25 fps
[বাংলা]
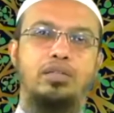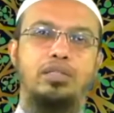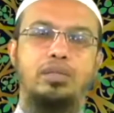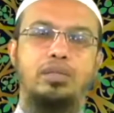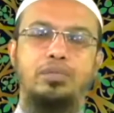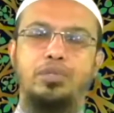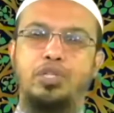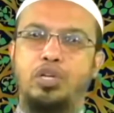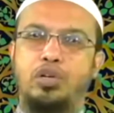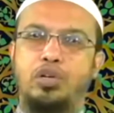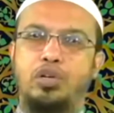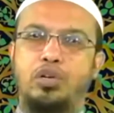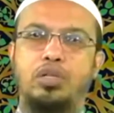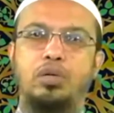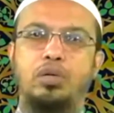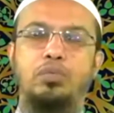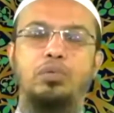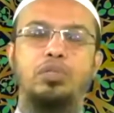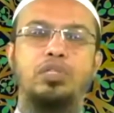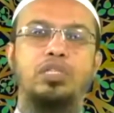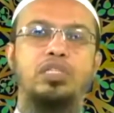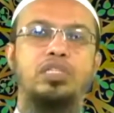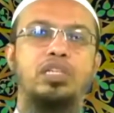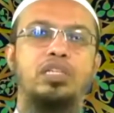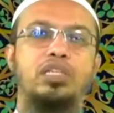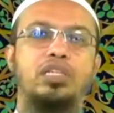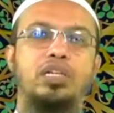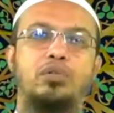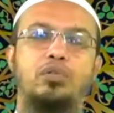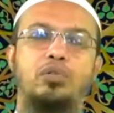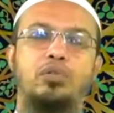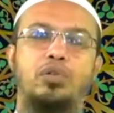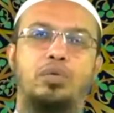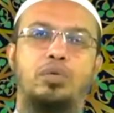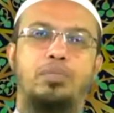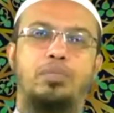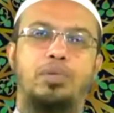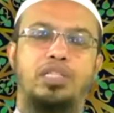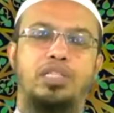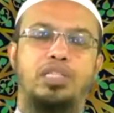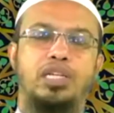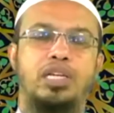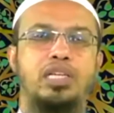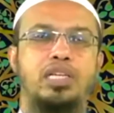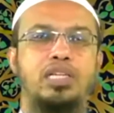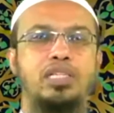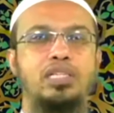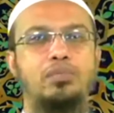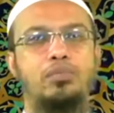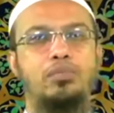যে বিষয়ে কথা বলতে চাই তা হলো আমরা
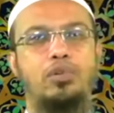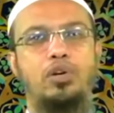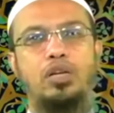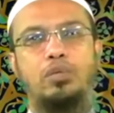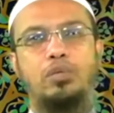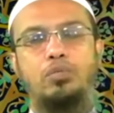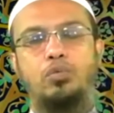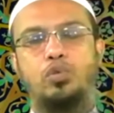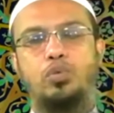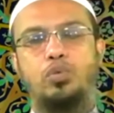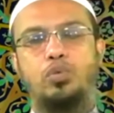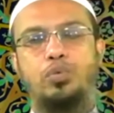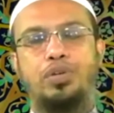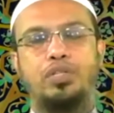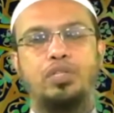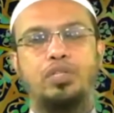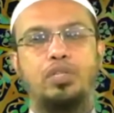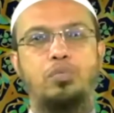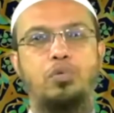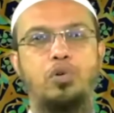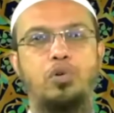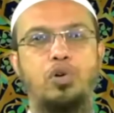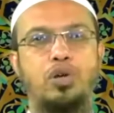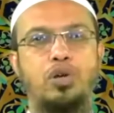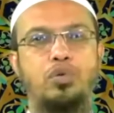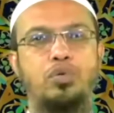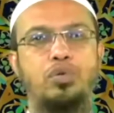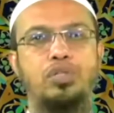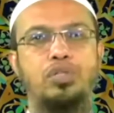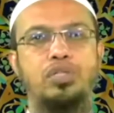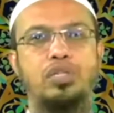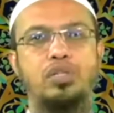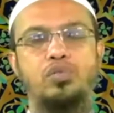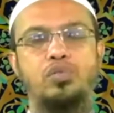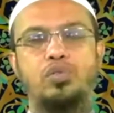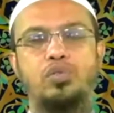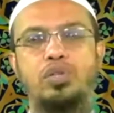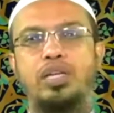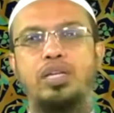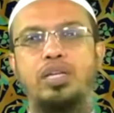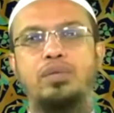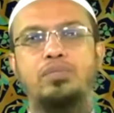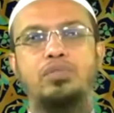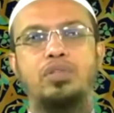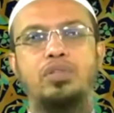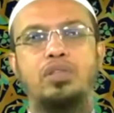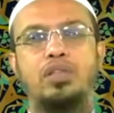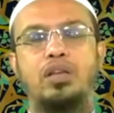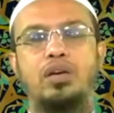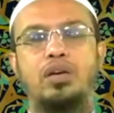জানি যে বুখারি মুসলিম এক জায়গায় বর্ণনা করেছে রসুল
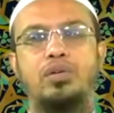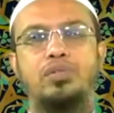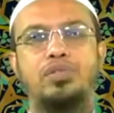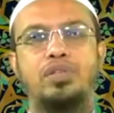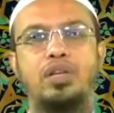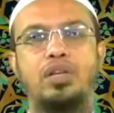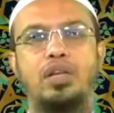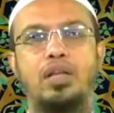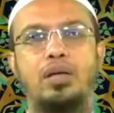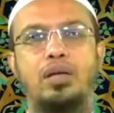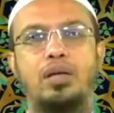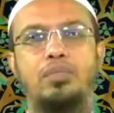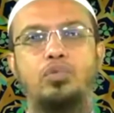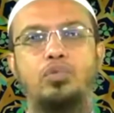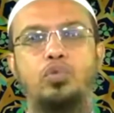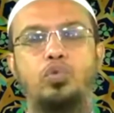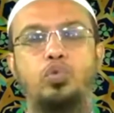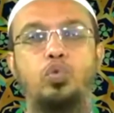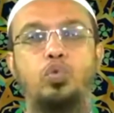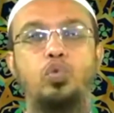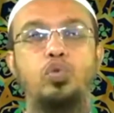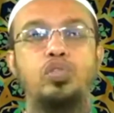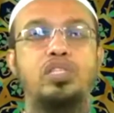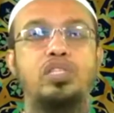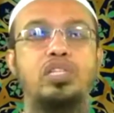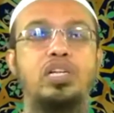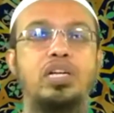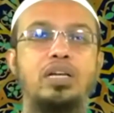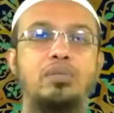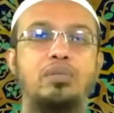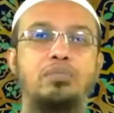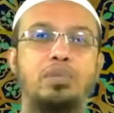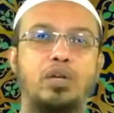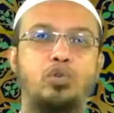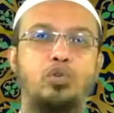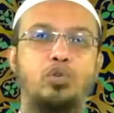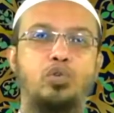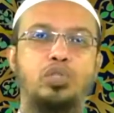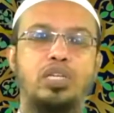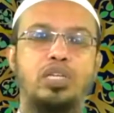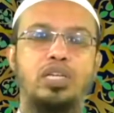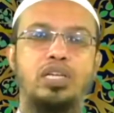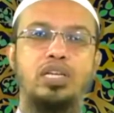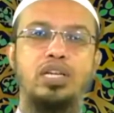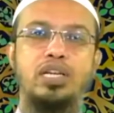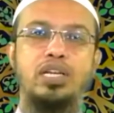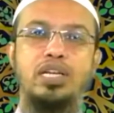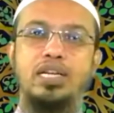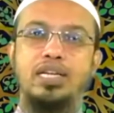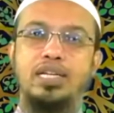করিম সাল্লাহ সাল্লাম দুই শ্রেণীর
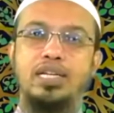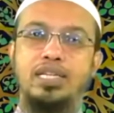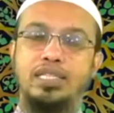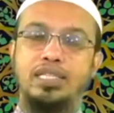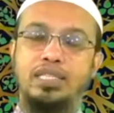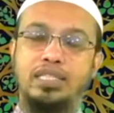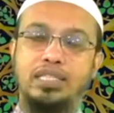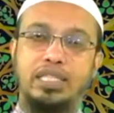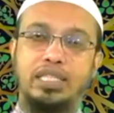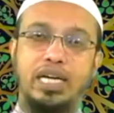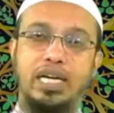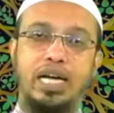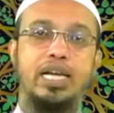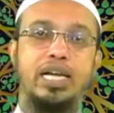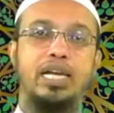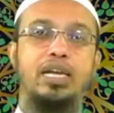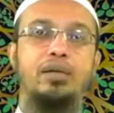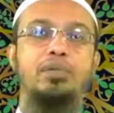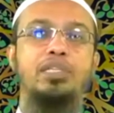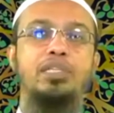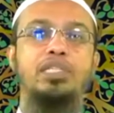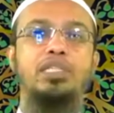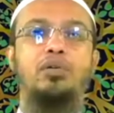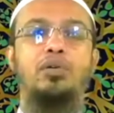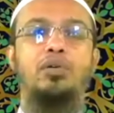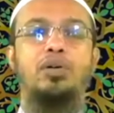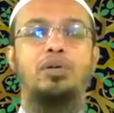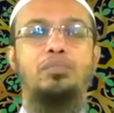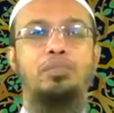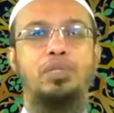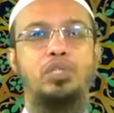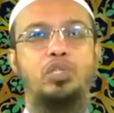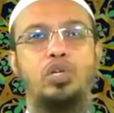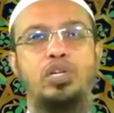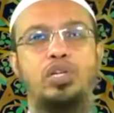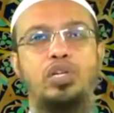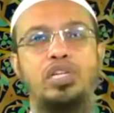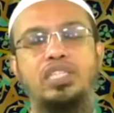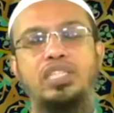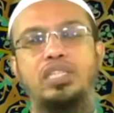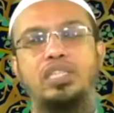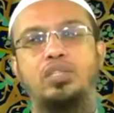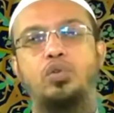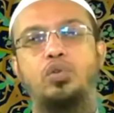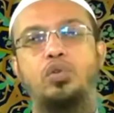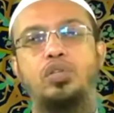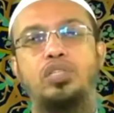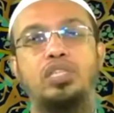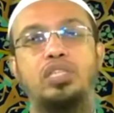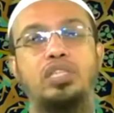মানুষের জাহান নামে যাওয়ার বিষয়
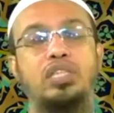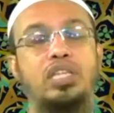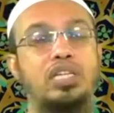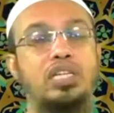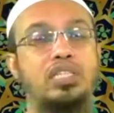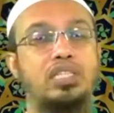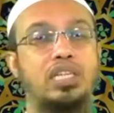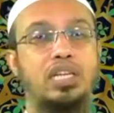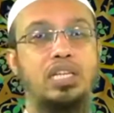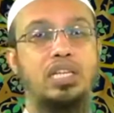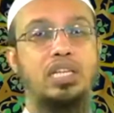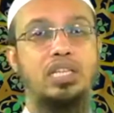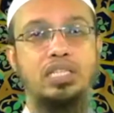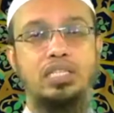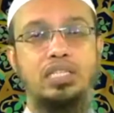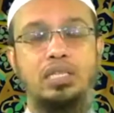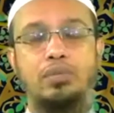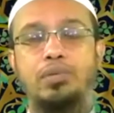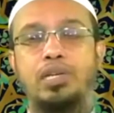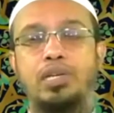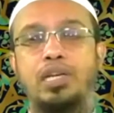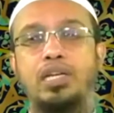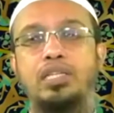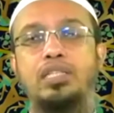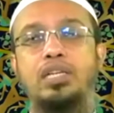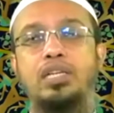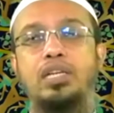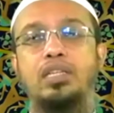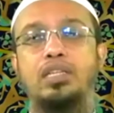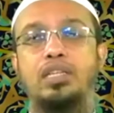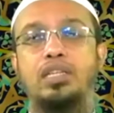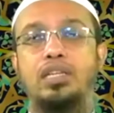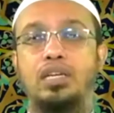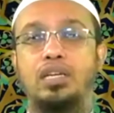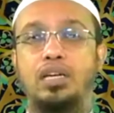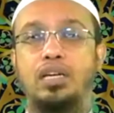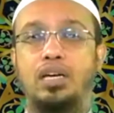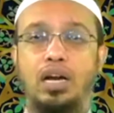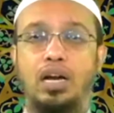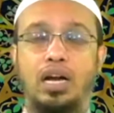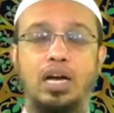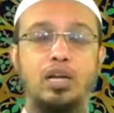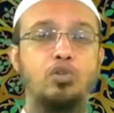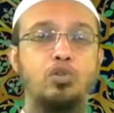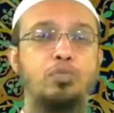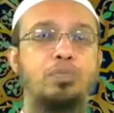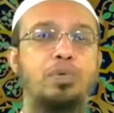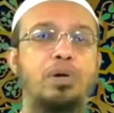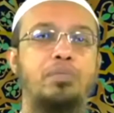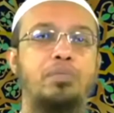নিশ্চিত করেছেন তারা জান্নাতে যাবে না জান্নাতের
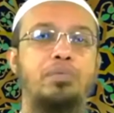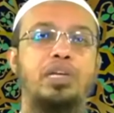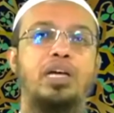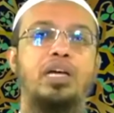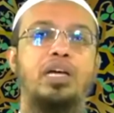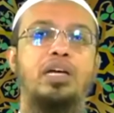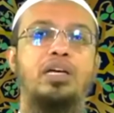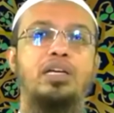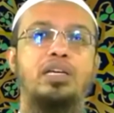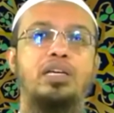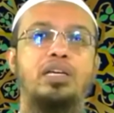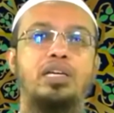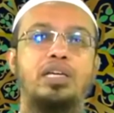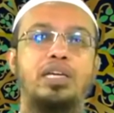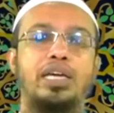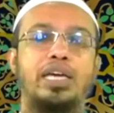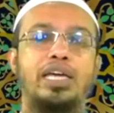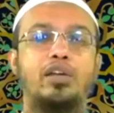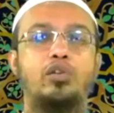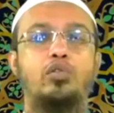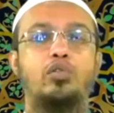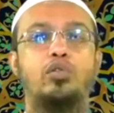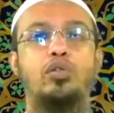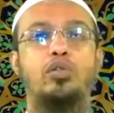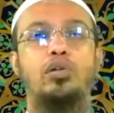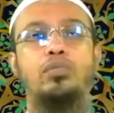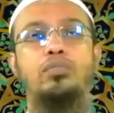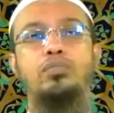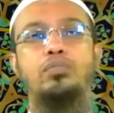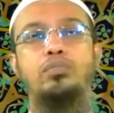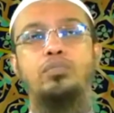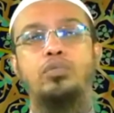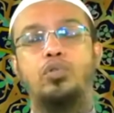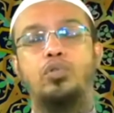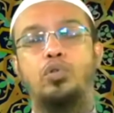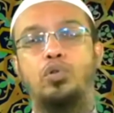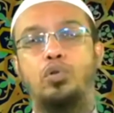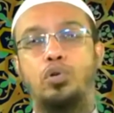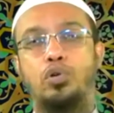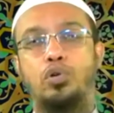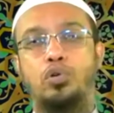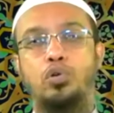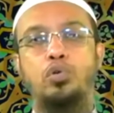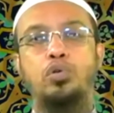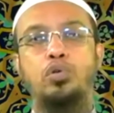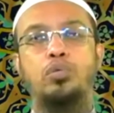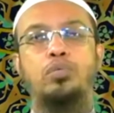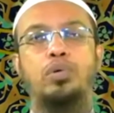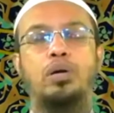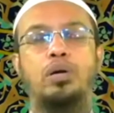গ্রাণও পাবে না এরকম
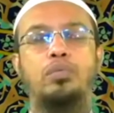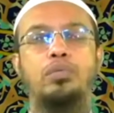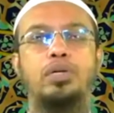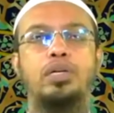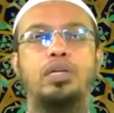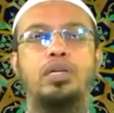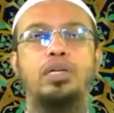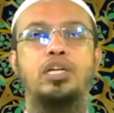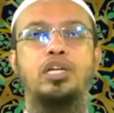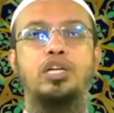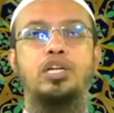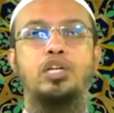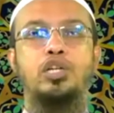কঠোরভাবে